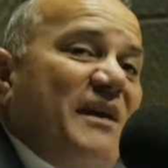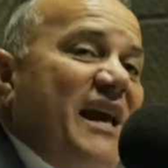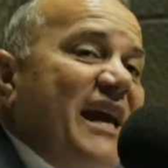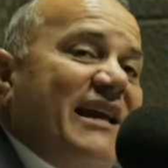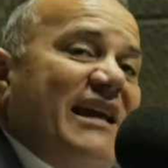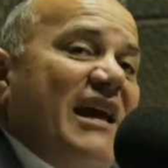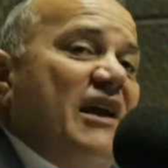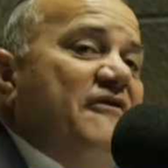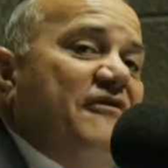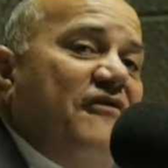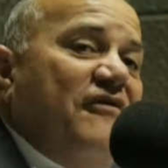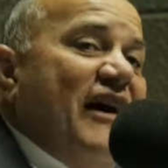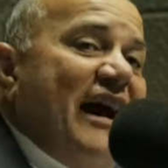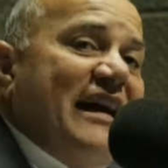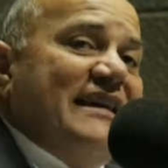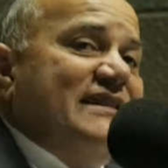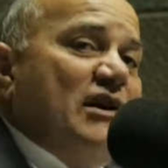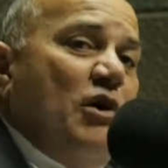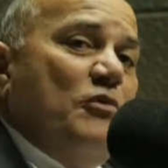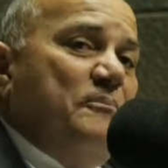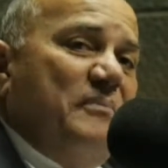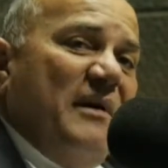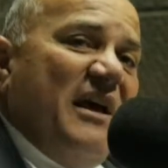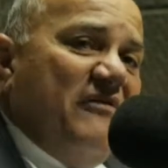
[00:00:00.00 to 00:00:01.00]
porque quem faz
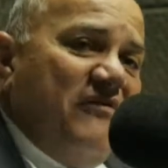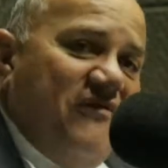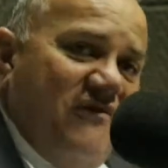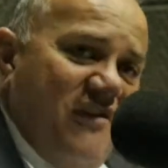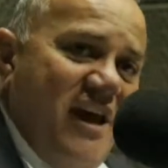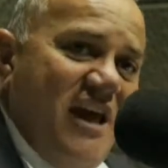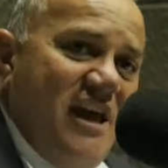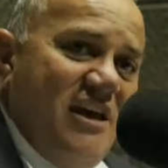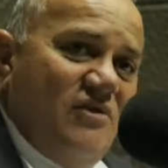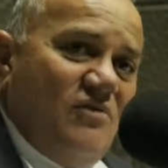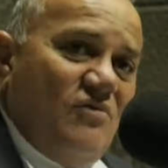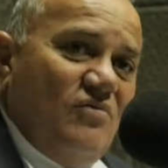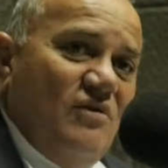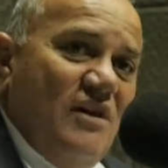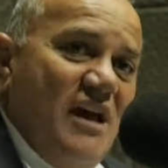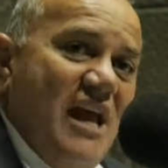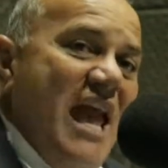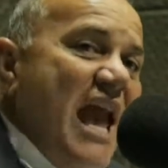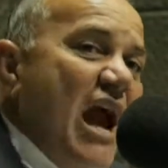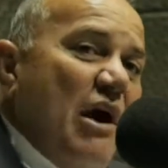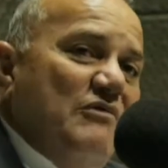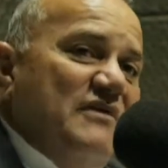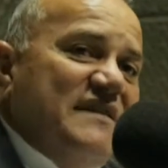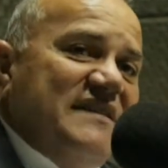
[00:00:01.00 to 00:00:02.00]
é o prefeito,
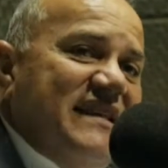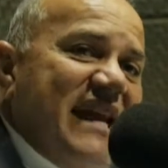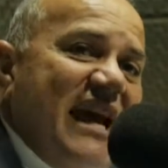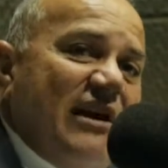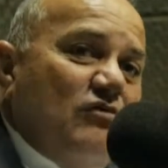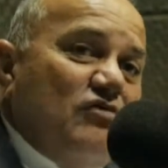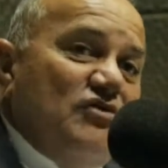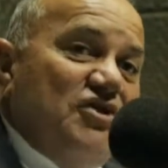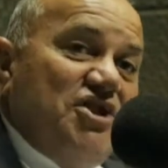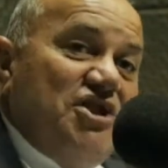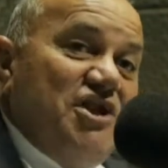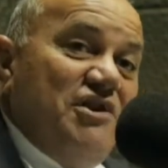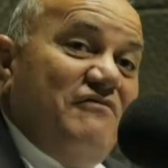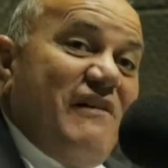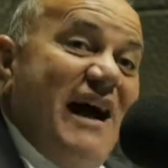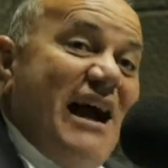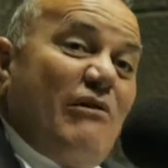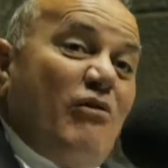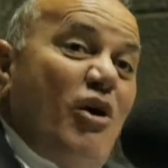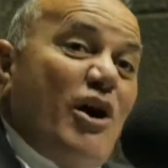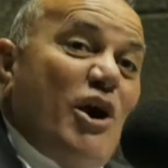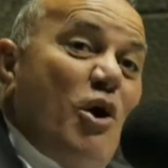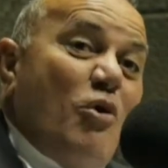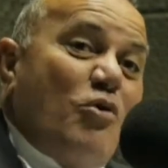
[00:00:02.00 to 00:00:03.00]
é o executivo.
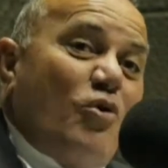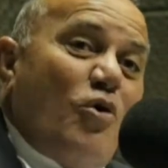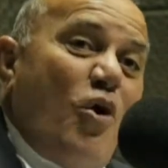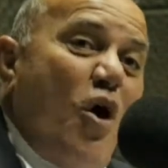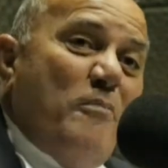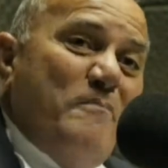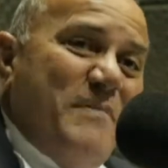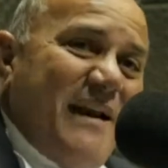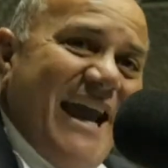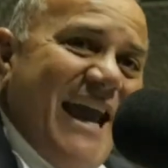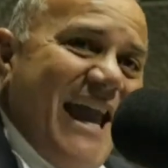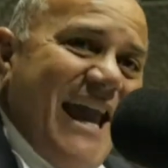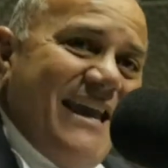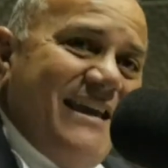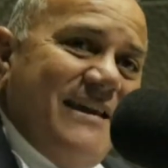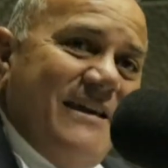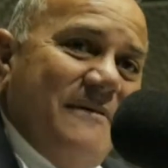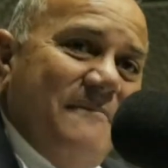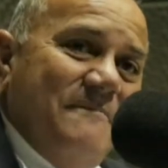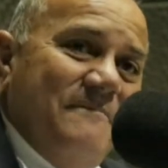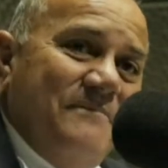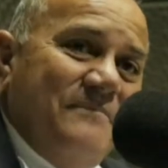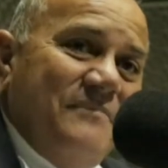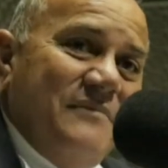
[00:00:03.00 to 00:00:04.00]
Agora eu cobrei.